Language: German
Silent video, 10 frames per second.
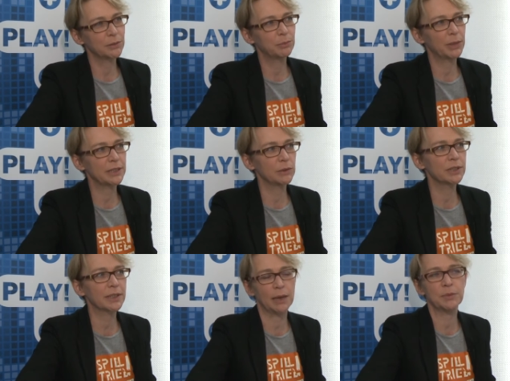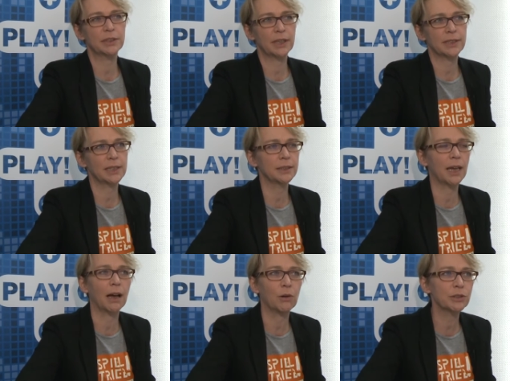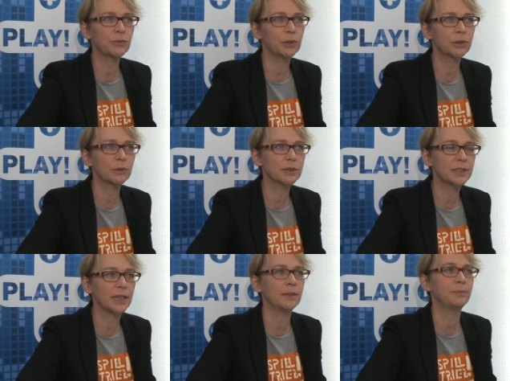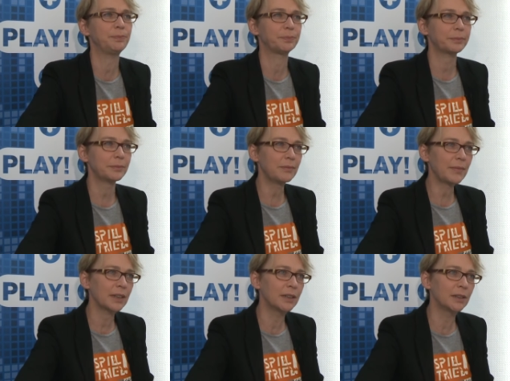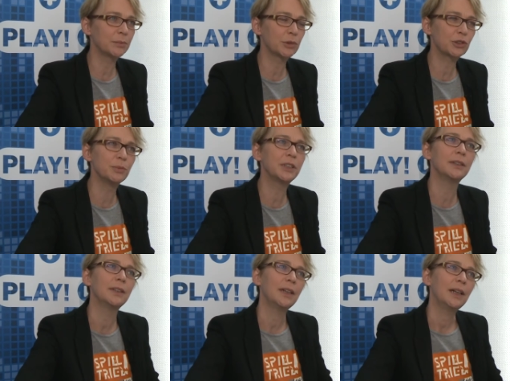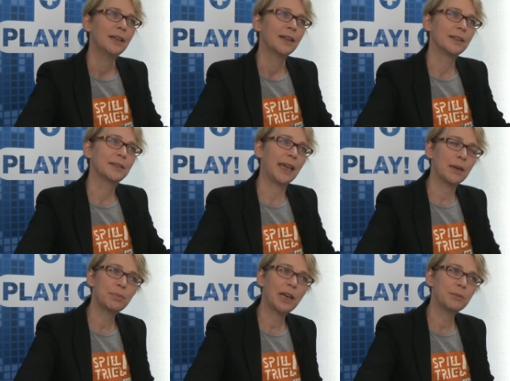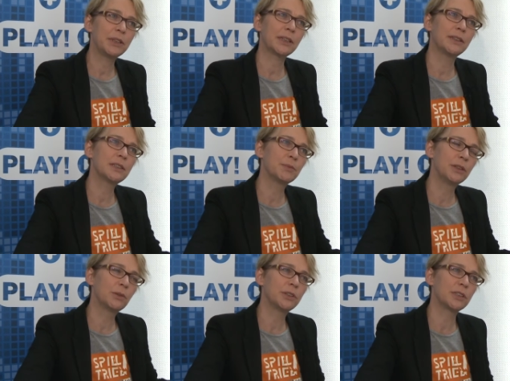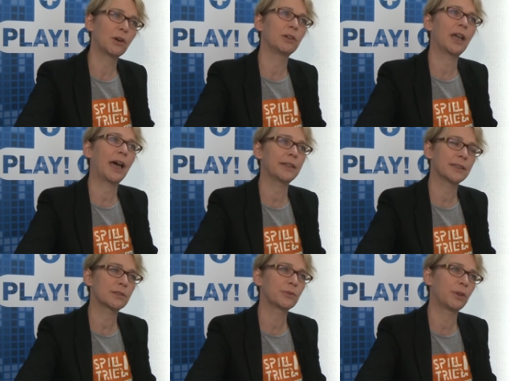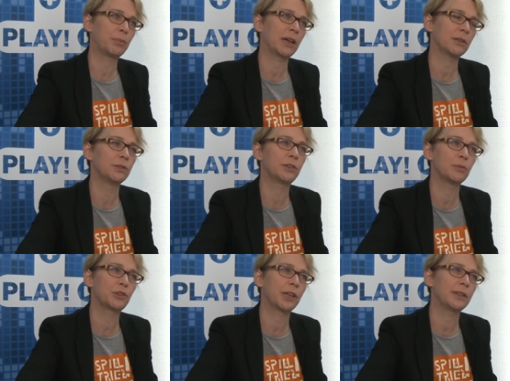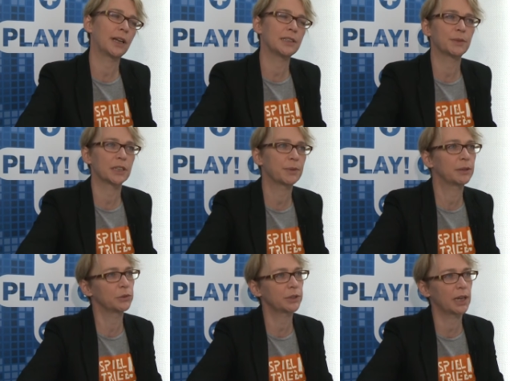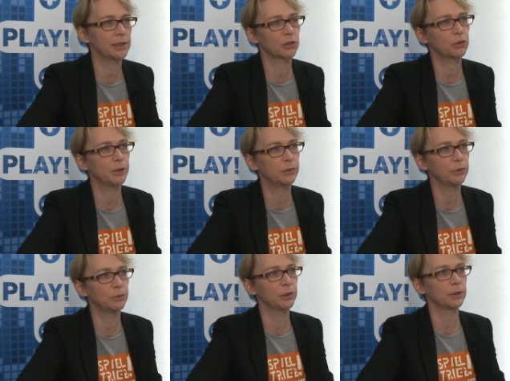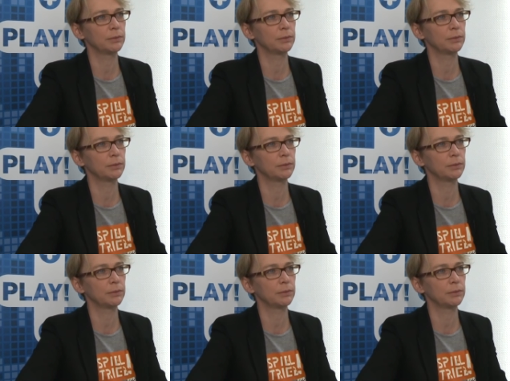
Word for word: bei Serious Games tatsächlich eine Herausforderung sehen, ähm, bestimmte äh, Gameplay-Mechanismen und die Story anders zu verpacken unter Umständen, als man das bei einem Unterhaltungsspiel tun würde.